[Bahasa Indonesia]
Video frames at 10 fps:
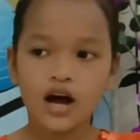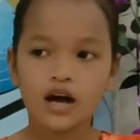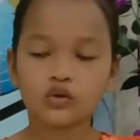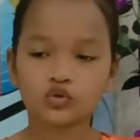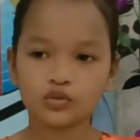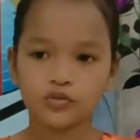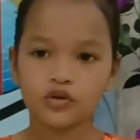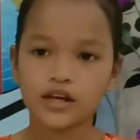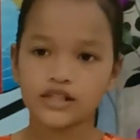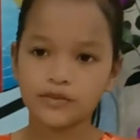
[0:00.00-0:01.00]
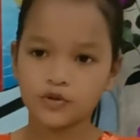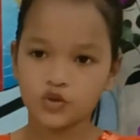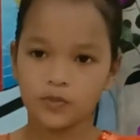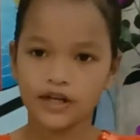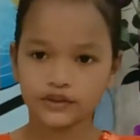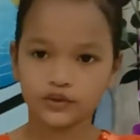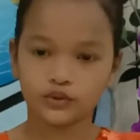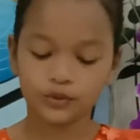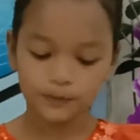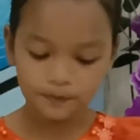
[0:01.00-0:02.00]
Aku tubuh gelah jadi pasu-pasu.
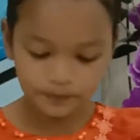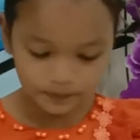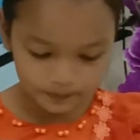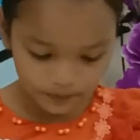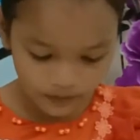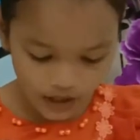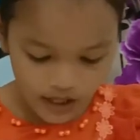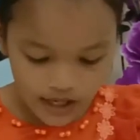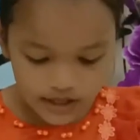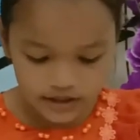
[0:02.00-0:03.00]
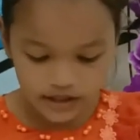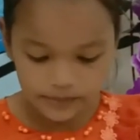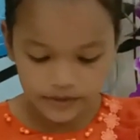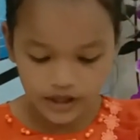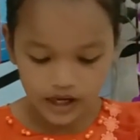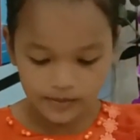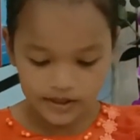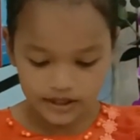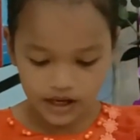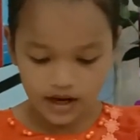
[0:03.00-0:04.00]
Jeremia
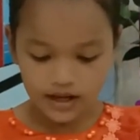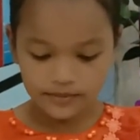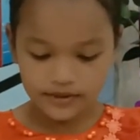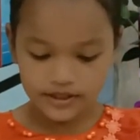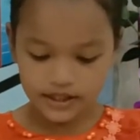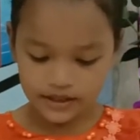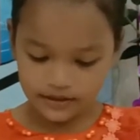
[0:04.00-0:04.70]
emas sekala si